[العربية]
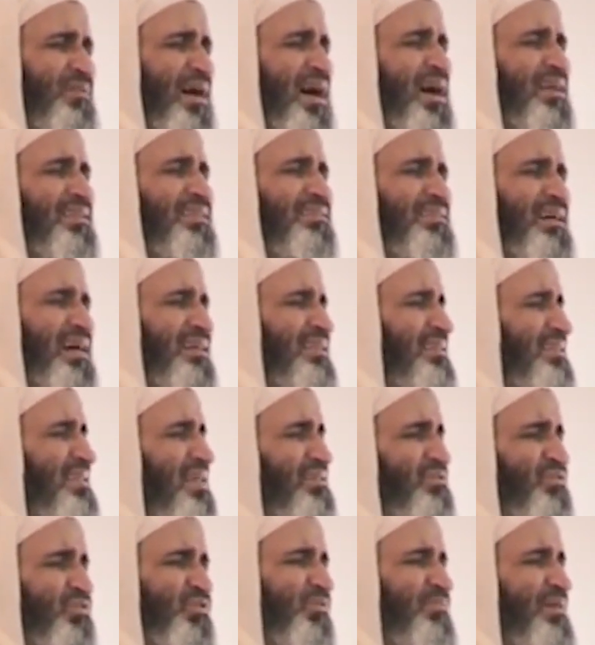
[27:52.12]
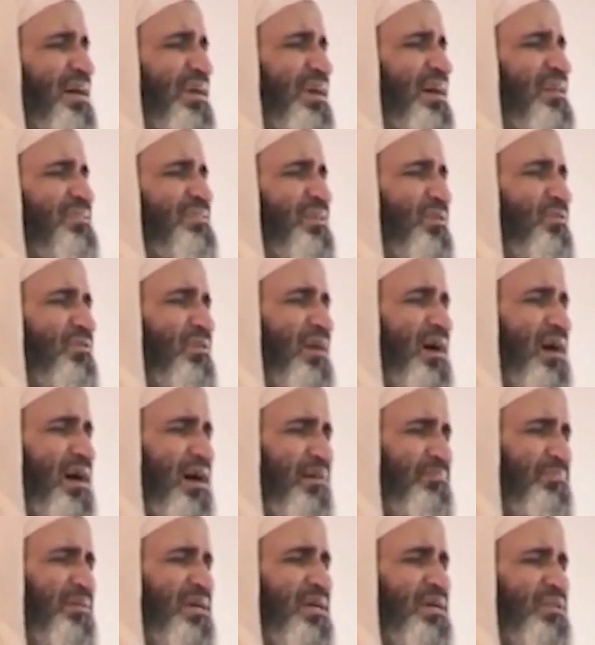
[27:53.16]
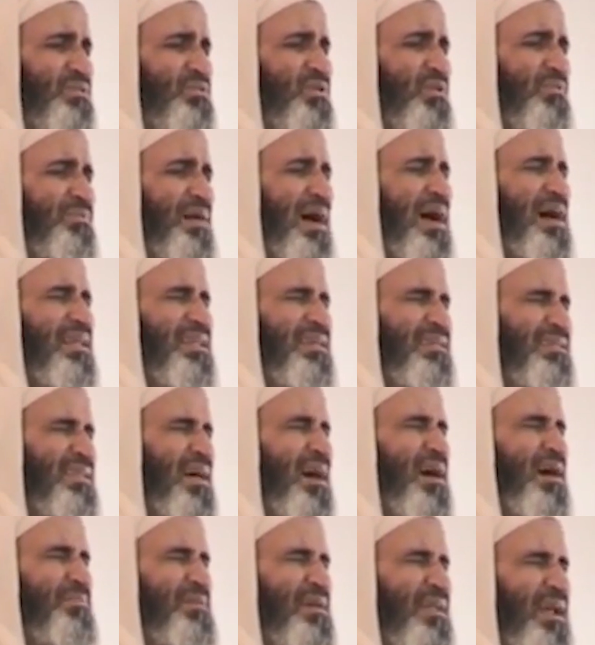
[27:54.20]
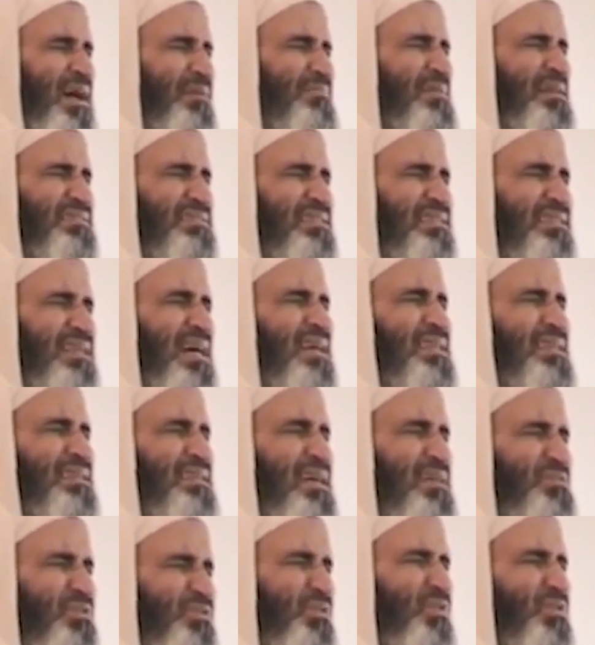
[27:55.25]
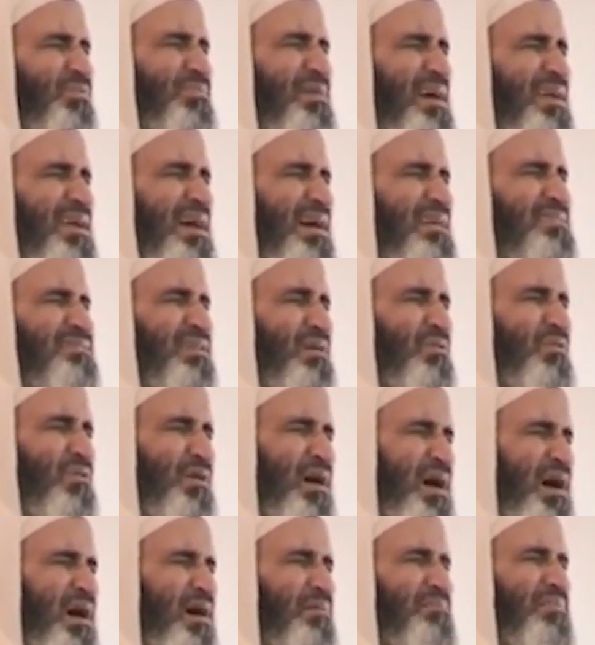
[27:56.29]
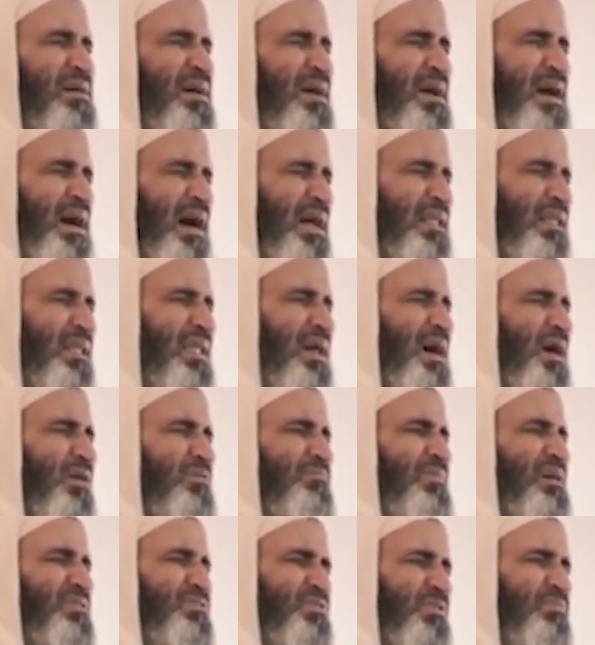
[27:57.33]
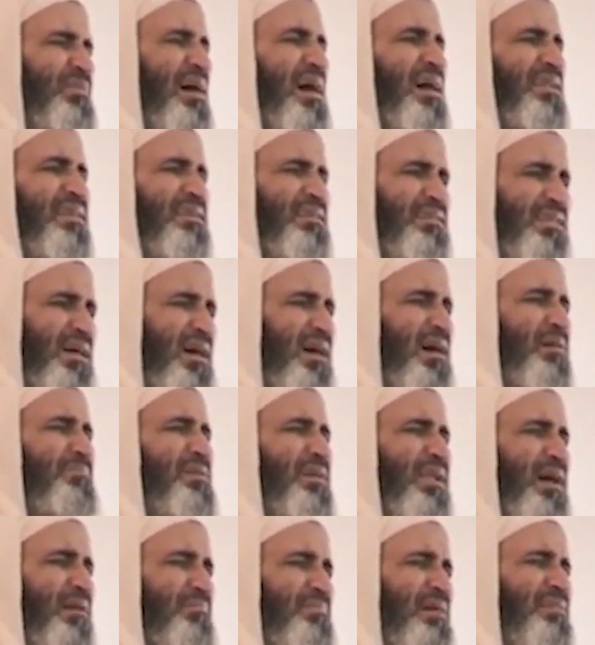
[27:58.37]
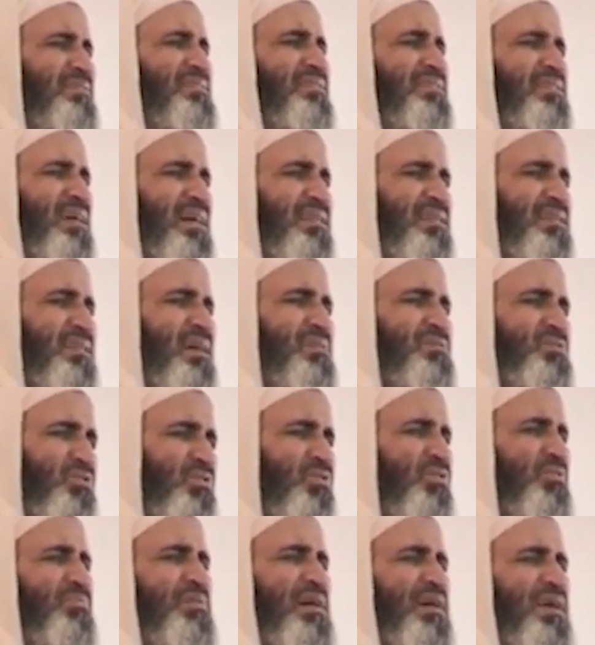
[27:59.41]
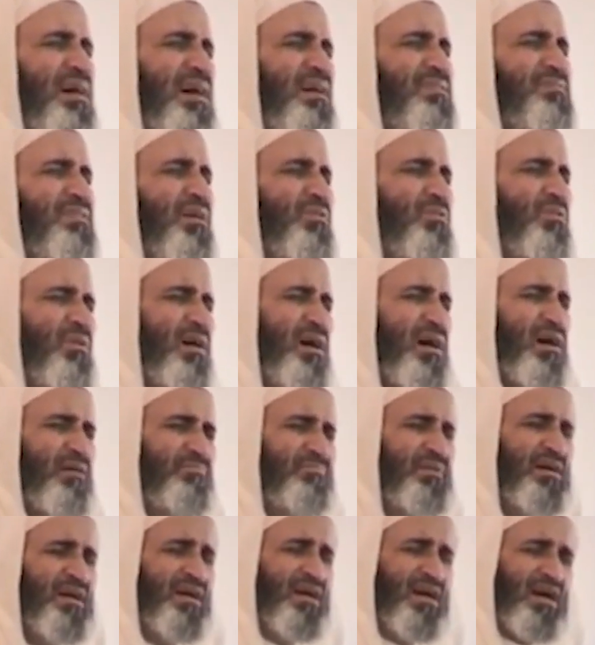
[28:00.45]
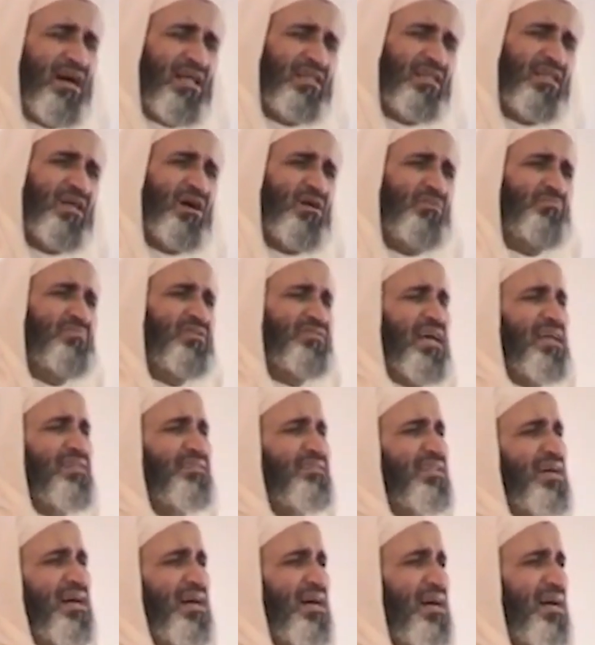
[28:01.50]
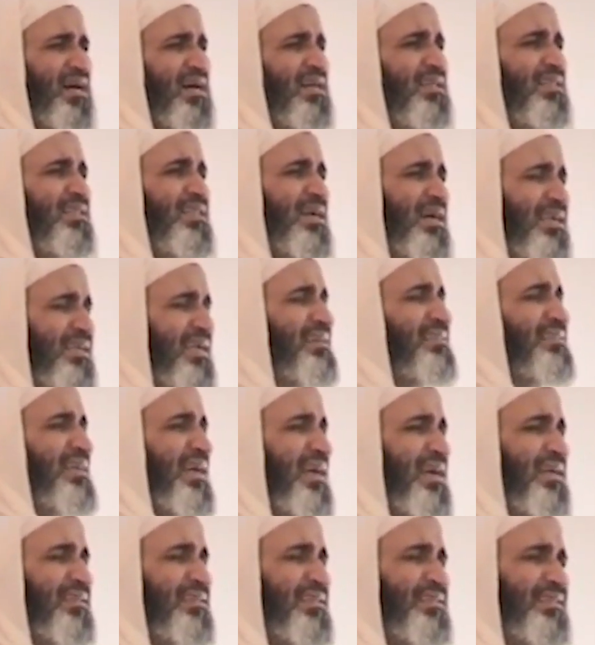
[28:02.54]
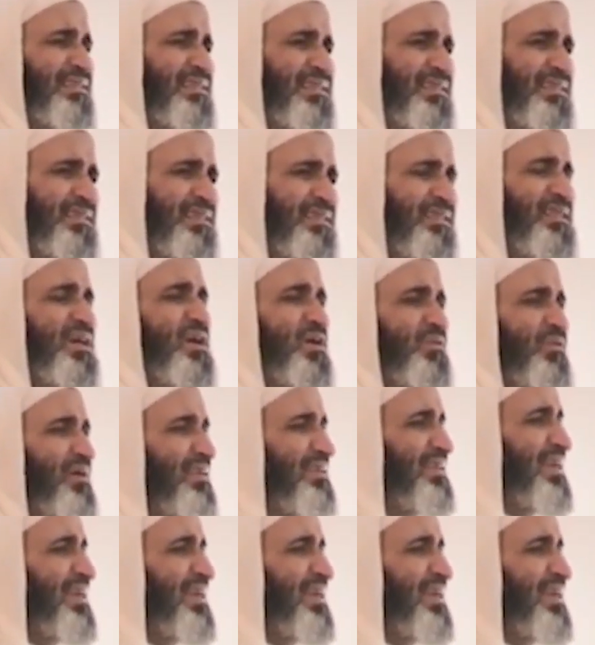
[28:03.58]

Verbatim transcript: تب علينا لنتوب يا تواب تب علينا برحمتك لنتوب يا تواب اللهم تب علينا برحمتك لنتوب يا تواب اللهم اجعلنا لك شاكرين